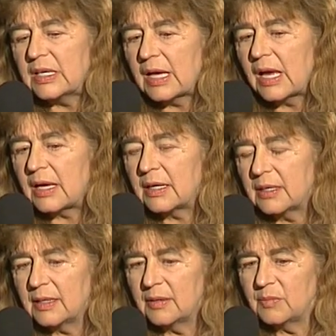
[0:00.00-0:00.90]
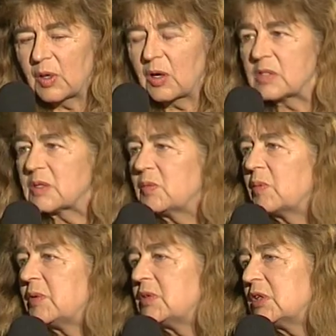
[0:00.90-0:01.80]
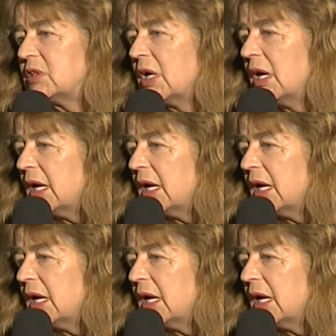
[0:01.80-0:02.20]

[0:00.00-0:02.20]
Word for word: Ja mogę sobie powiedzieć